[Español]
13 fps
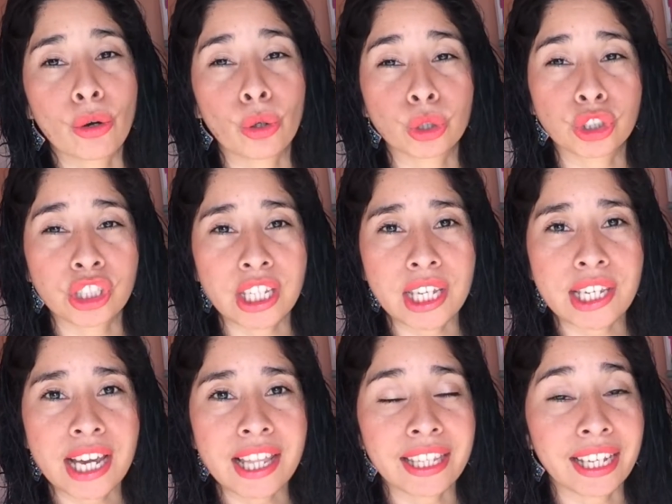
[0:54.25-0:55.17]

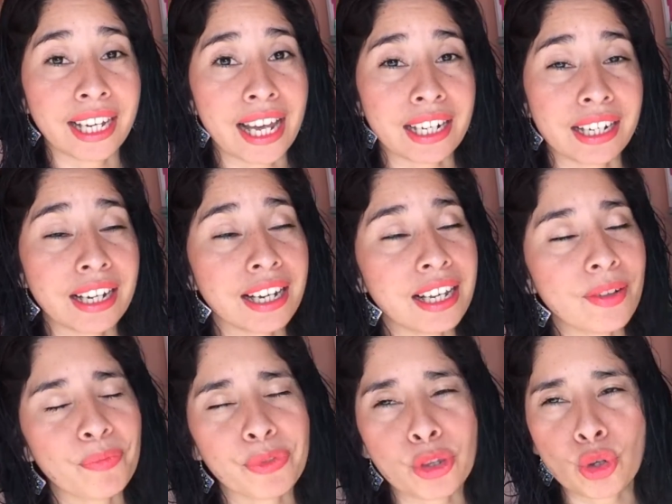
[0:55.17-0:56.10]
costilla de
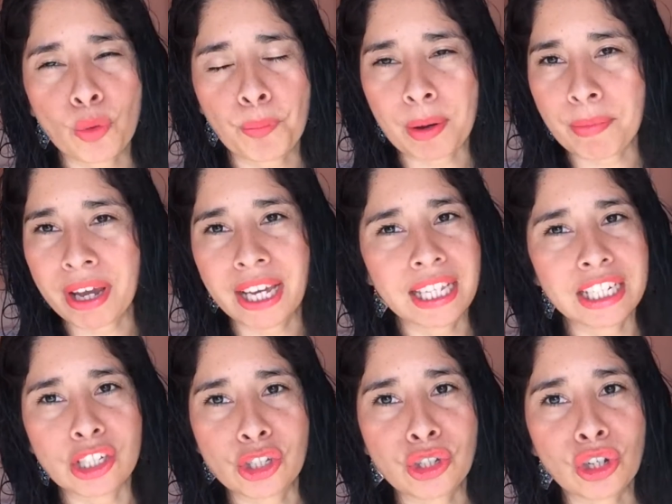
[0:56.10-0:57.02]
carne súper mega
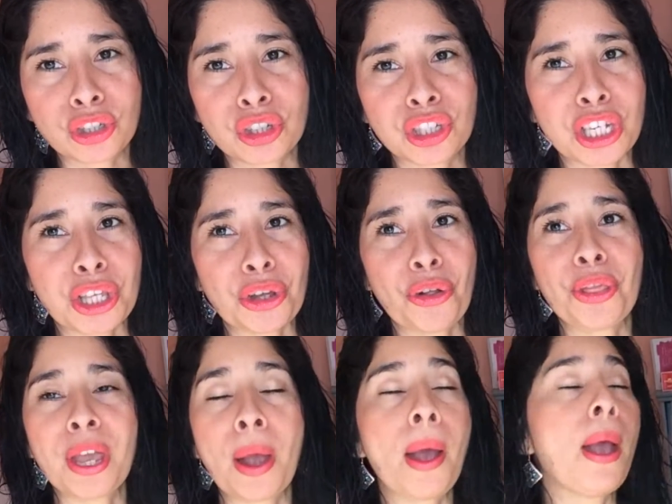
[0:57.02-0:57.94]
deliciosos y
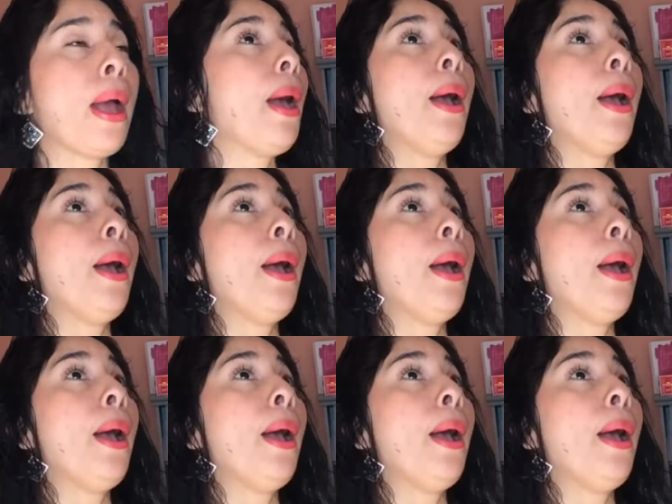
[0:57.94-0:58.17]
donde